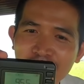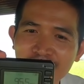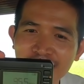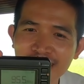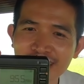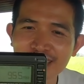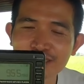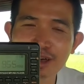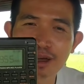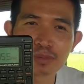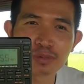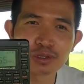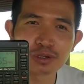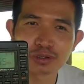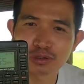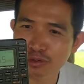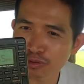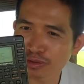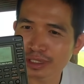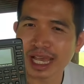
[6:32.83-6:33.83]
เครื่องนี้ตอบโจ
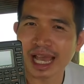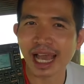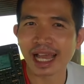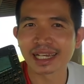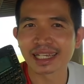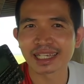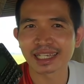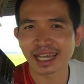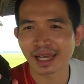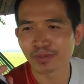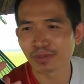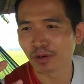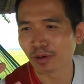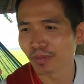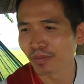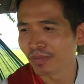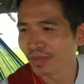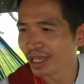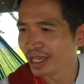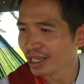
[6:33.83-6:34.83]
ทย์ทุกอย่างนะครับผ
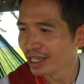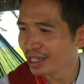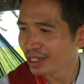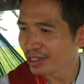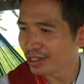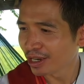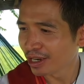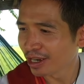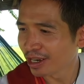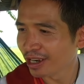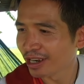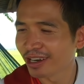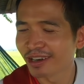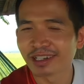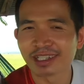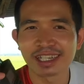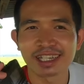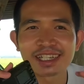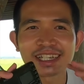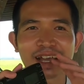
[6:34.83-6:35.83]
มก็
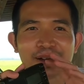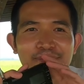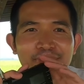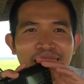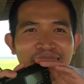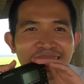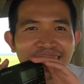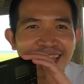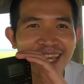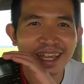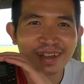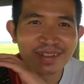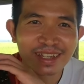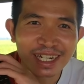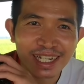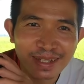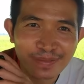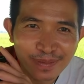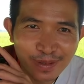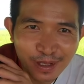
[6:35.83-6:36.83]
ใจกลับบ้านแล้วอ
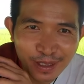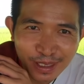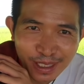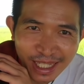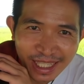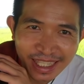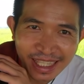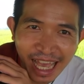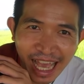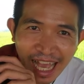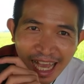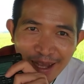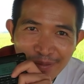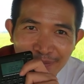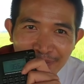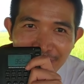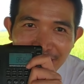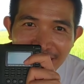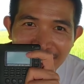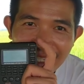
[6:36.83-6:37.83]
ย่าลืมกดติดตาม
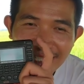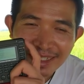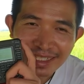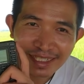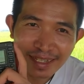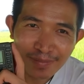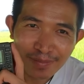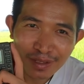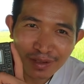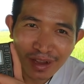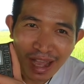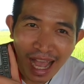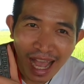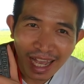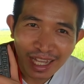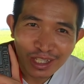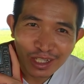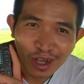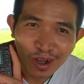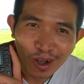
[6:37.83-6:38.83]
ซับสไคร
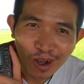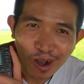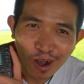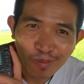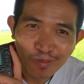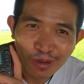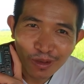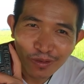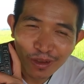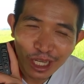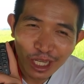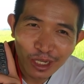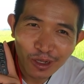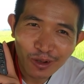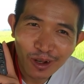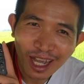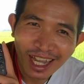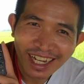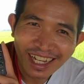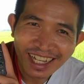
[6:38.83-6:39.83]
ต์ช่องของพี่วี
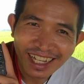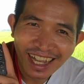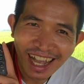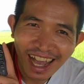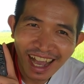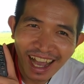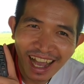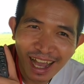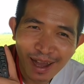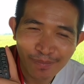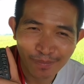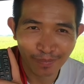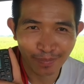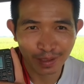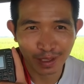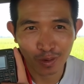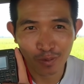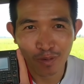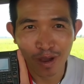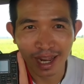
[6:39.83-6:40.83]
ด้วยนะครับ
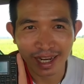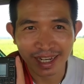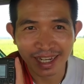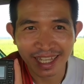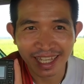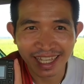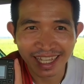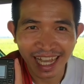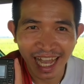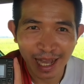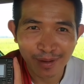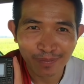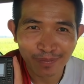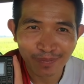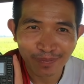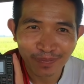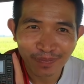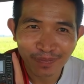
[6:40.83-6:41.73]
สวัสดีครั